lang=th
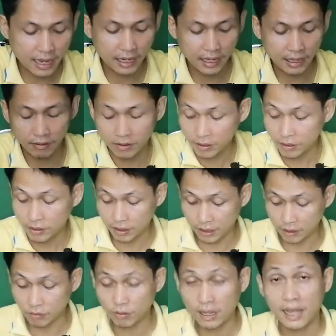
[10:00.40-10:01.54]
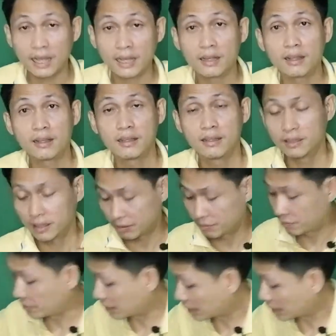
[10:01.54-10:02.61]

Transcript: แล้ว เหลือตรงกลาง ก็เหมือนกั